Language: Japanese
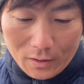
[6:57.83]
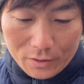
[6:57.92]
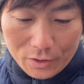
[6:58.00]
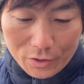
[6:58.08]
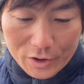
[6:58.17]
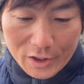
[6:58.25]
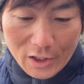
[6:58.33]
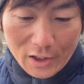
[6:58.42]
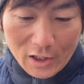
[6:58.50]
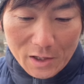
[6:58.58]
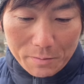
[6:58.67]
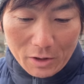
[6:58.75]
ちょっと時間
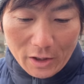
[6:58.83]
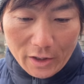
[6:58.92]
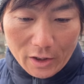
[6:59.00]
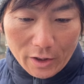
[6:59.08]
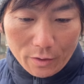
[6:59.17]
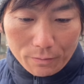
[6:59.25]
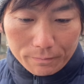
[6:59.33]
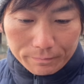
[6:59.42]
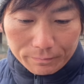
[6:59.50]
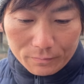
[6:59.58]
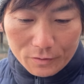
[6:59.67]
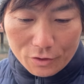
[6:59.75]
がない見たいんだけど、
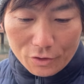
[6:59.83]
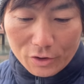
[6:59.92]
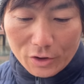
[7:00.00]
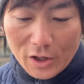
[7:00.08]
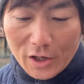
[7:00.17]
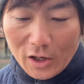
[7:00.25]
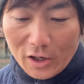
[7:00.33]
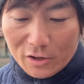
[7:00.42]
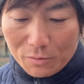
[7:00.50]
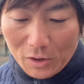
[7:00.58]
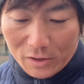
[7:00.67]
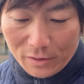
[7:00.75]
ちょっと言いながらい
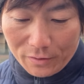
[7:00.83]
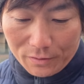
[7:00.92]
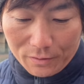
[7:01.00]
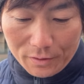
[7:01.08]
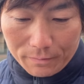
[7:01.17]
つも忘れるんですよ。